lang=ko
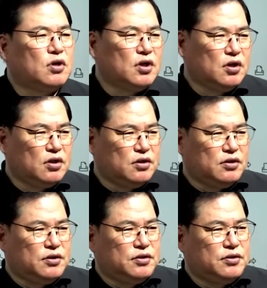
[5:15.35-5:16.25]
근데
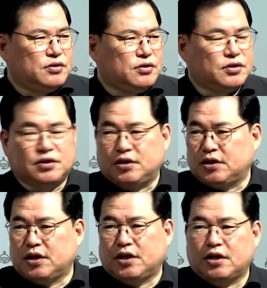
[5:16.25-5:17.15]
슈퍼챗까지
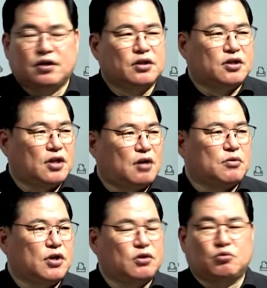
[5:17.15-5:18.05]
쏴주시네. 예, 예 그런, 그나,
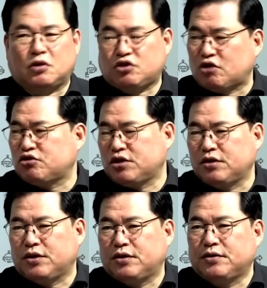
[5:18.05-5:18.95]
그래도 막 쏴주시는
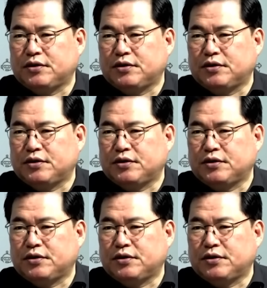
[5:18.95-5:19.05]
거예요. 예.